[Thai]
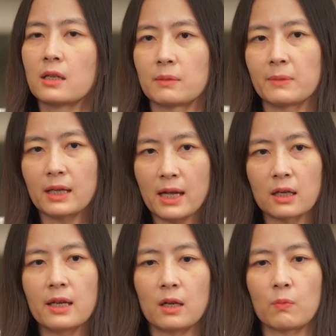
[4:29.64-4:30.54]
สำนักงาน
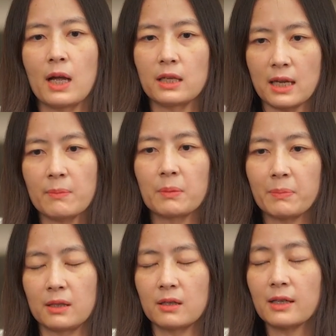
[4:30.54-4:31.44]
ก็เห็นว่าอันนี้มัน
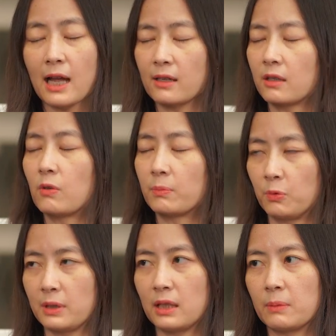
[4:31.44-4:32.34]
เป็นเรื่องการระดม
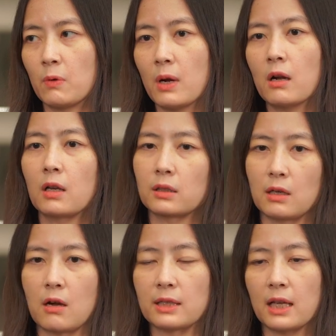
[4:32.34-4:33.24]
ทุนอันนึงเพราะว่ากร
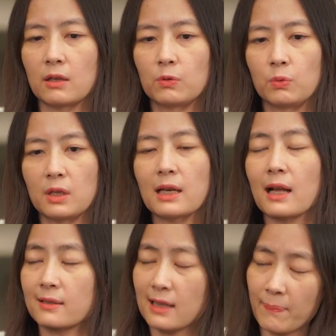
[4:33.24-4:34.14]
ตเนี่ยเราดูเรื่องห
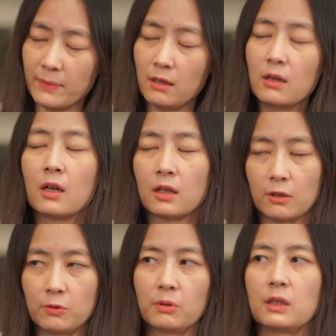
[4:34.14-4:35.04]
ลักทรัพย์เนาะ
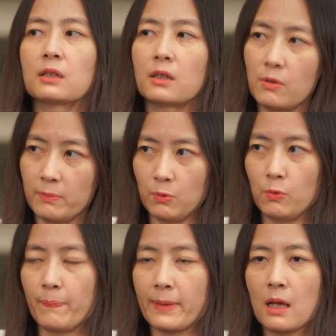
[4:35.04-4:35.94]
เราดูเรื่องระดม
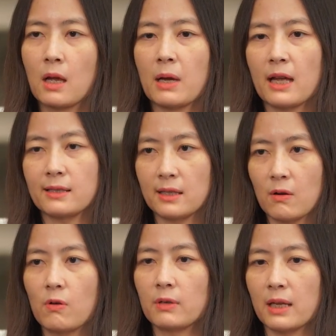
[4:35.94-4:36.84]
ทุน
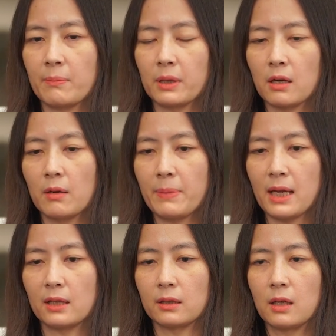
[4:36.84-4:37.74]
ICO เนี่ยมันก็
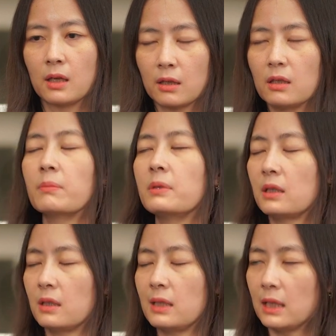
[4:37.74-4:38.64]
เป็นเครื่องมื
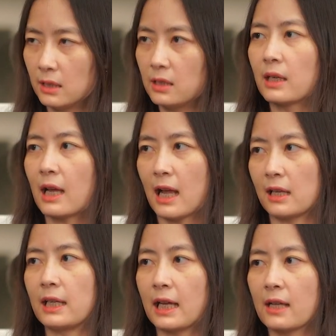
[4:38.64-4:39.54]
อชิ้นหนึ่งอะค่ะ
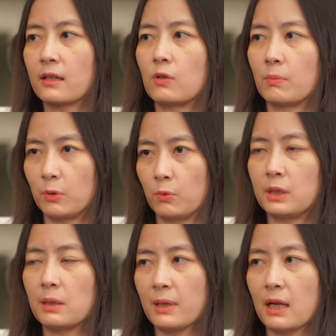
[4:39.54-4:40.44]
ในการระดมทุน
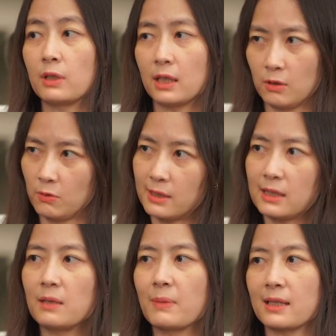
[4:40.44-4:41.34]
ที่มันเอาเทคโนโล
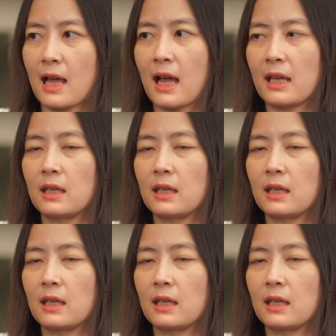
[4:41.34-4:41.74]
ยีมาใช้